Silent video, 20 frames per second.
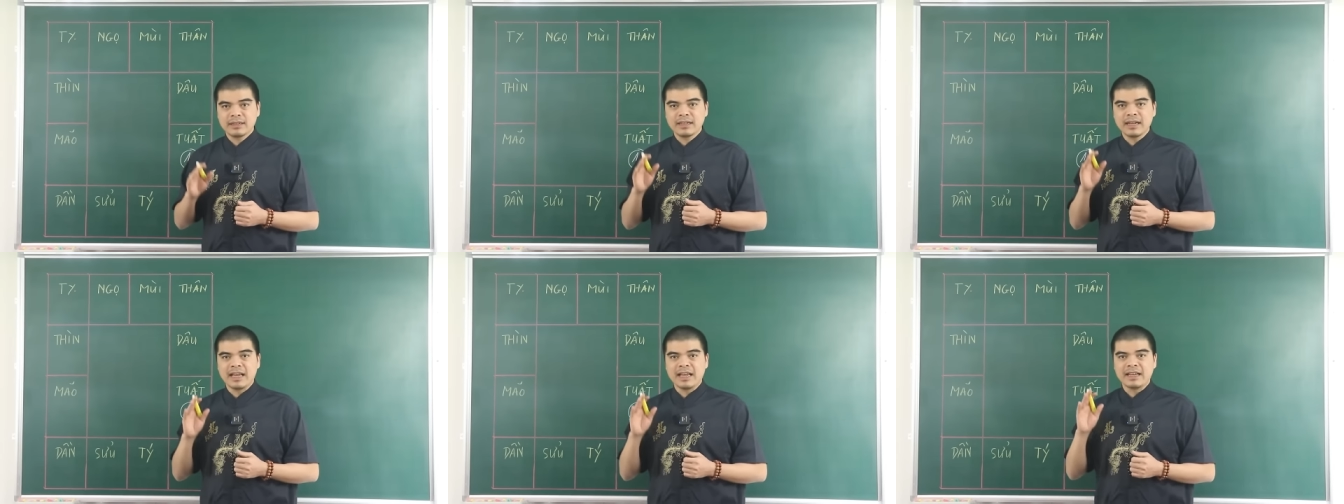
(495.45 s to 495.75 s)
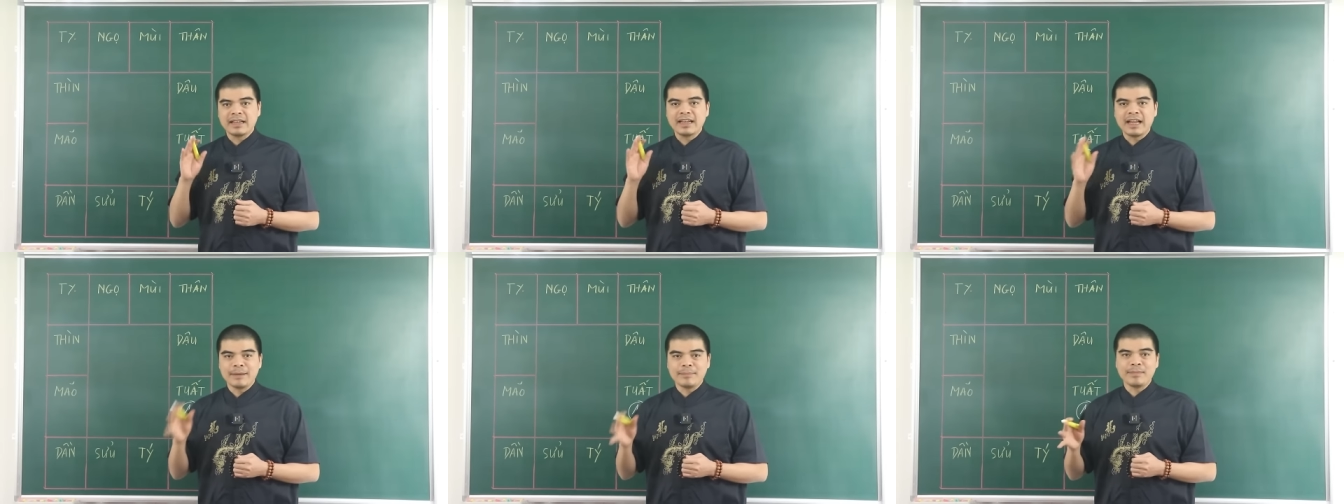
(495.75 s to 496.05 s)

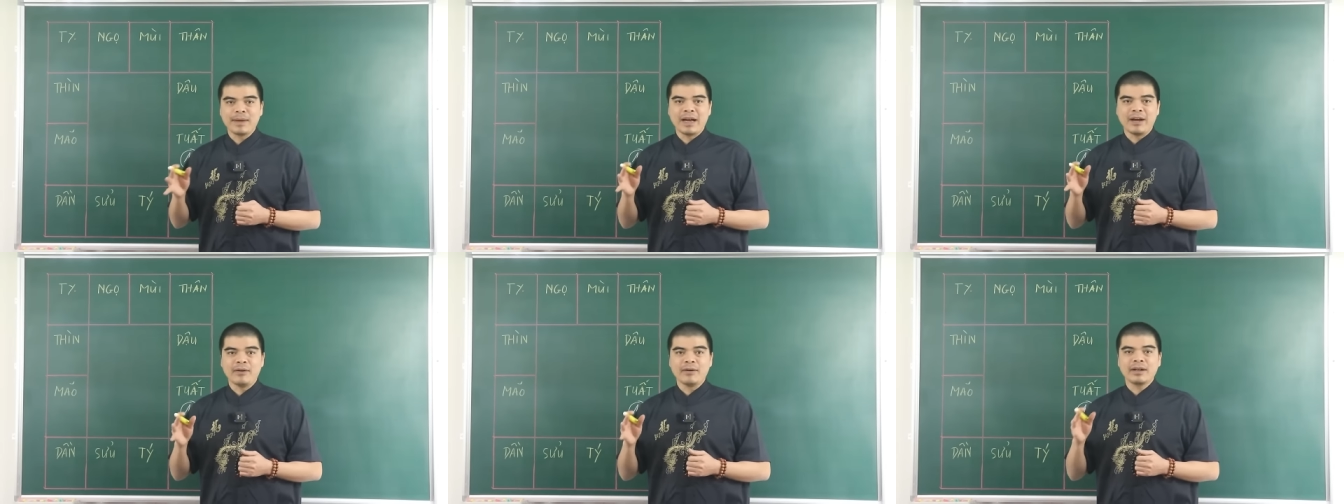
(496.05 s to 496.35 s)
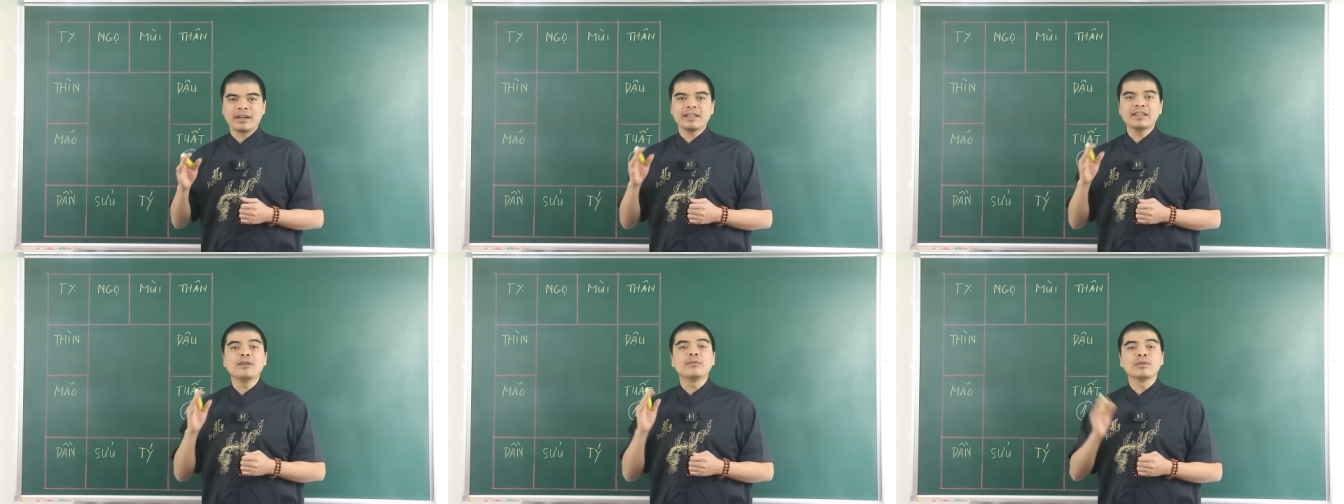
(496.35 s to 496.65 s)
để đảm
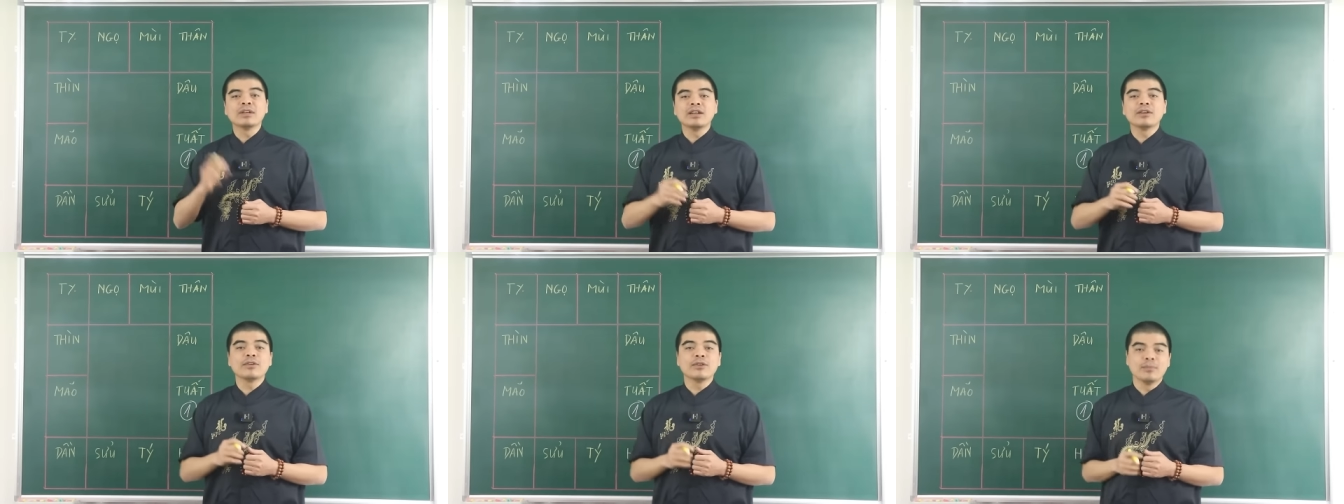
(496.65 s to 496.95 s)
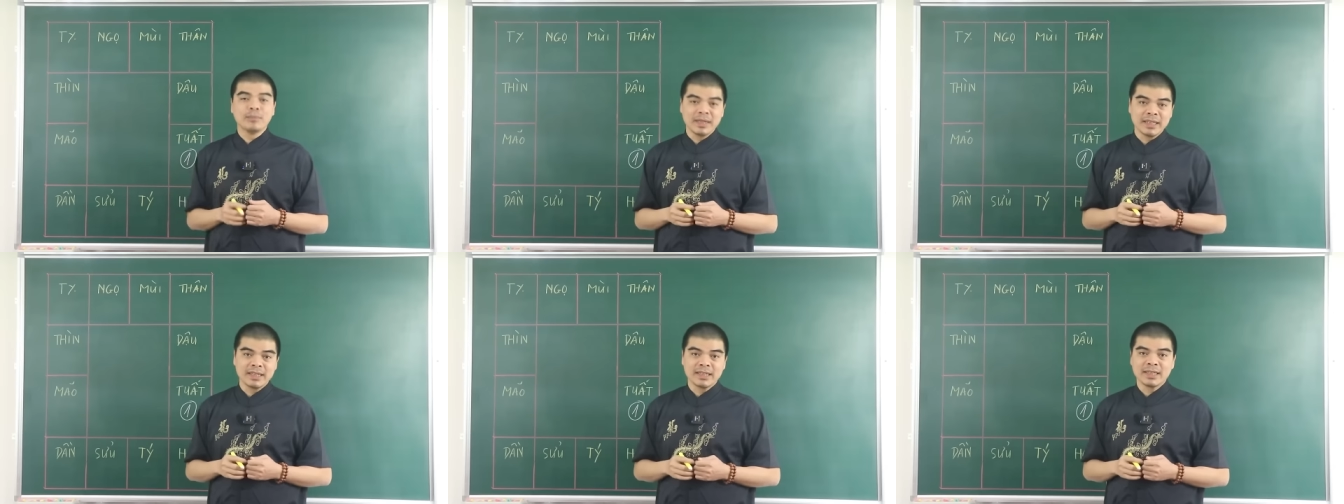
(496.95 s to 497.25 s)
bảo cái đồng lương
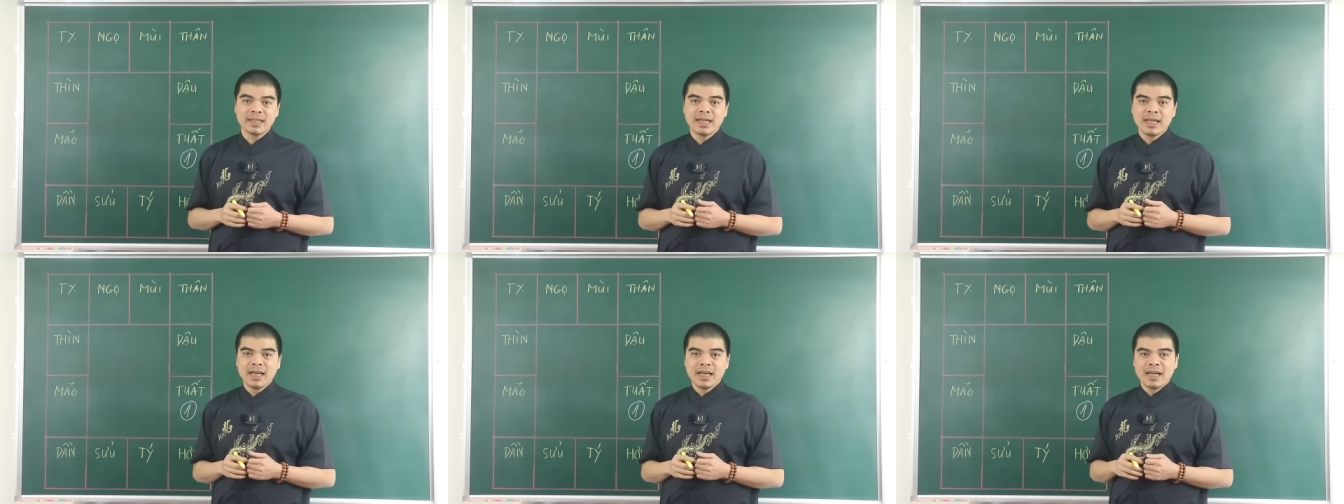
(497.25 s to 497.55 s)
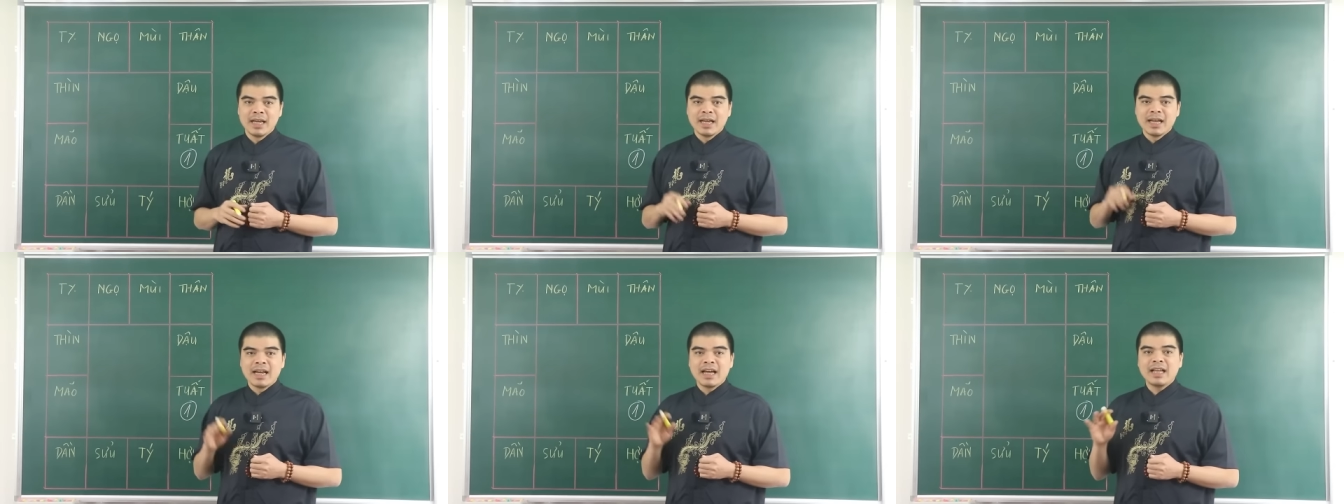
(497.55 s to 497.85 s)
của mình,
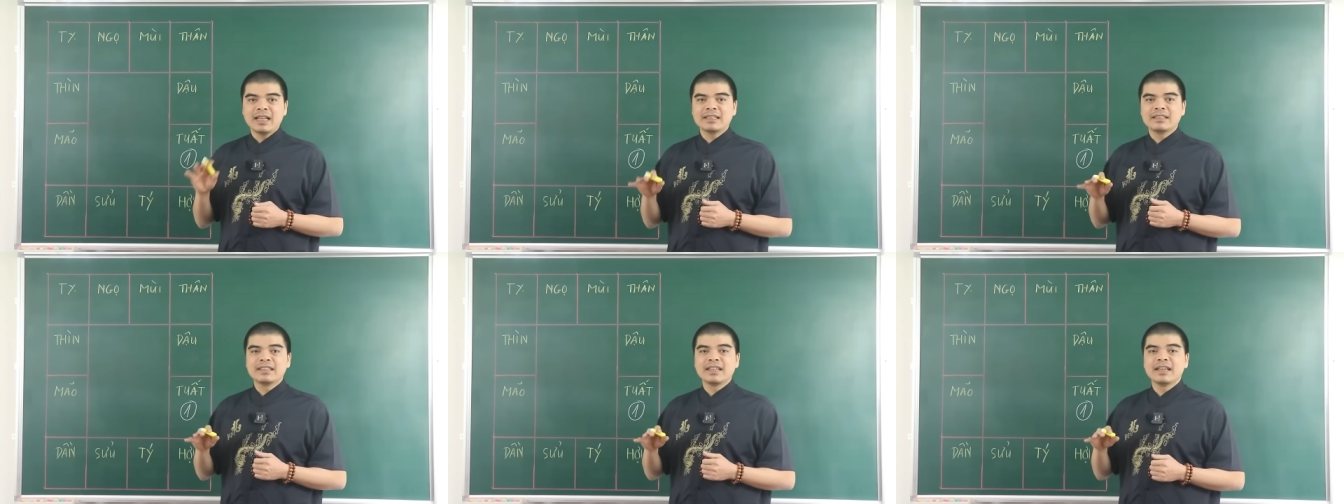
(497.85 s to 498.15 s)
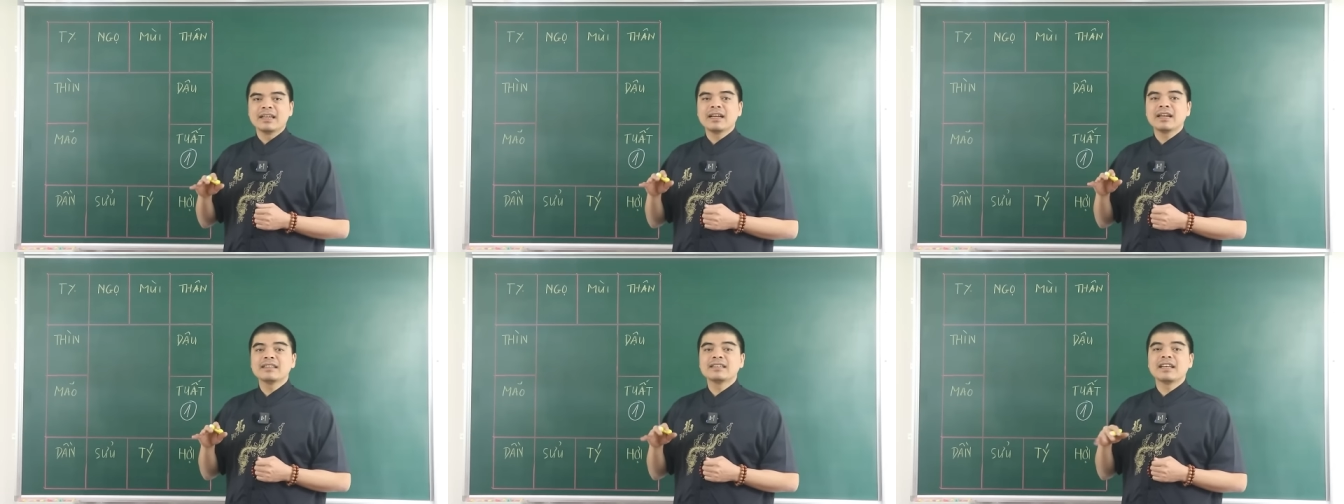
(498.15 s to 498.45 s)
hạn
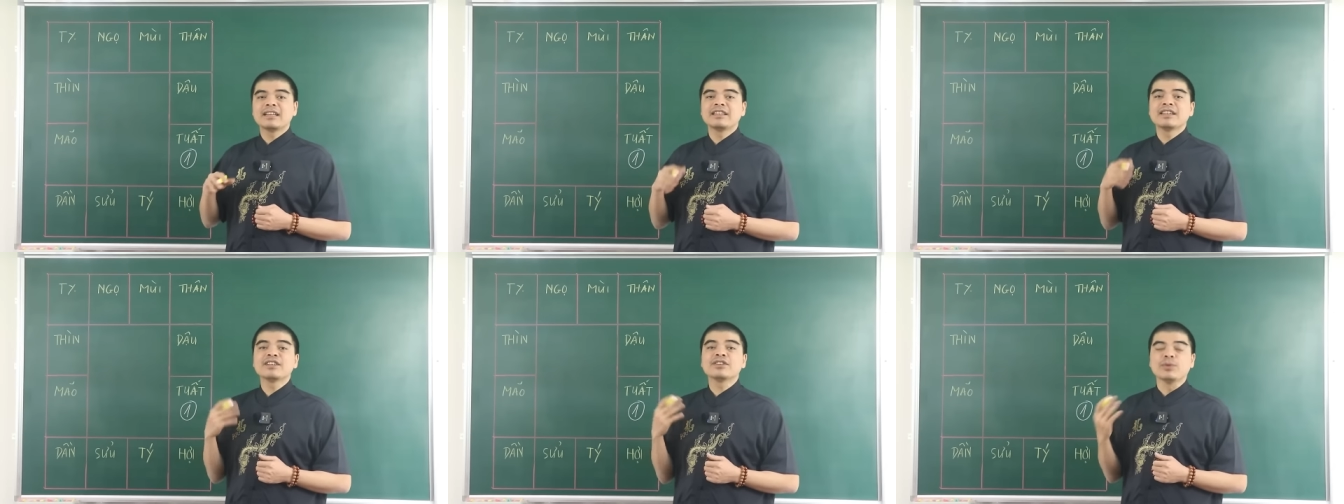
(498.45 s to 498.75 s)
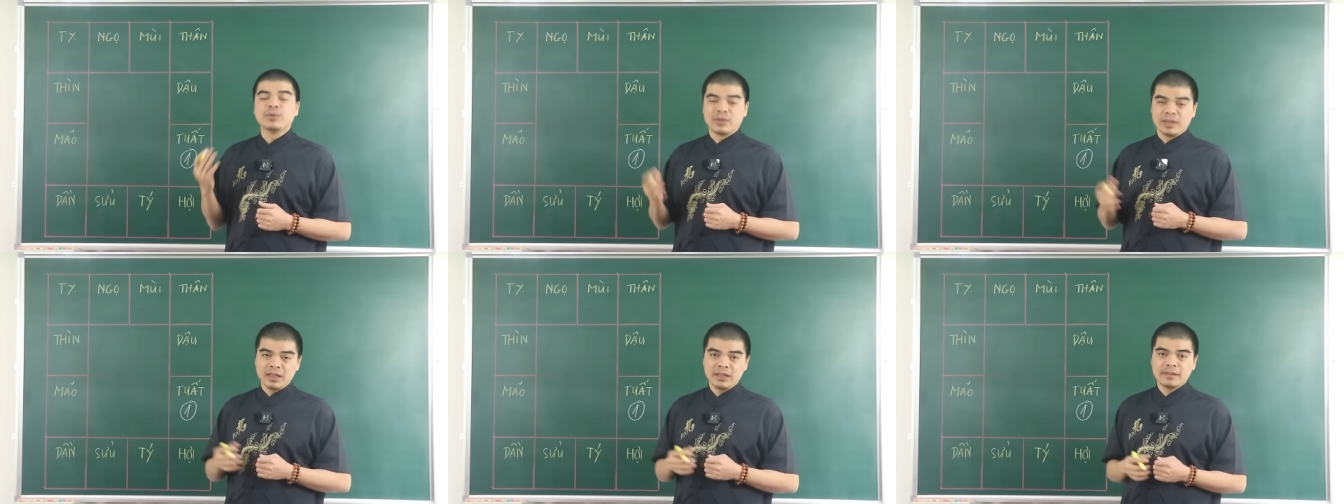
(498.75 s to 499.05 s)
chế gây ra những cái
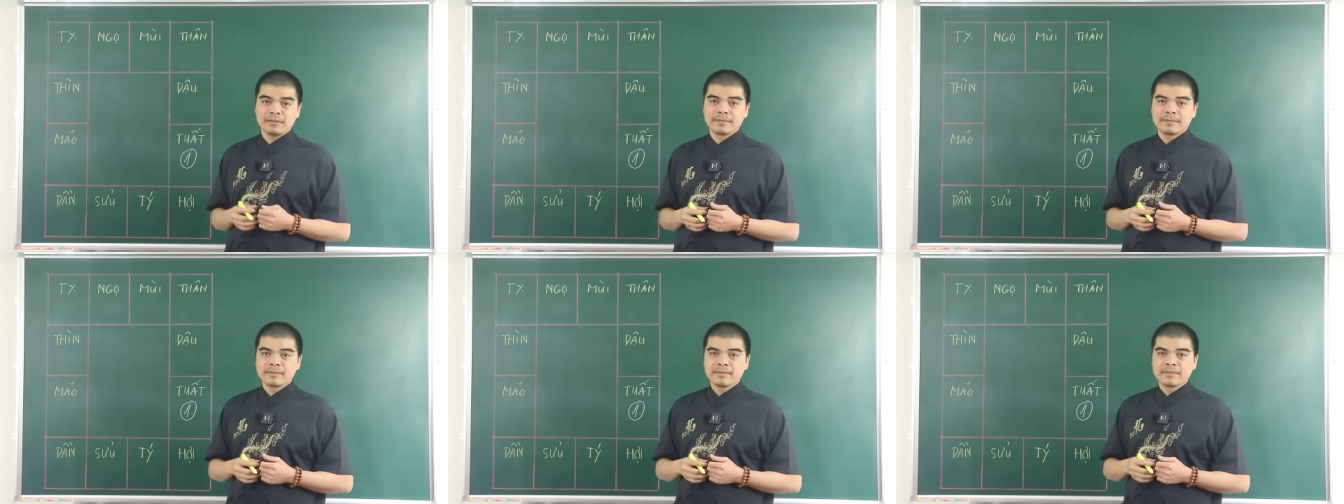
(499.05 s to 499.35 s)
tổn thất.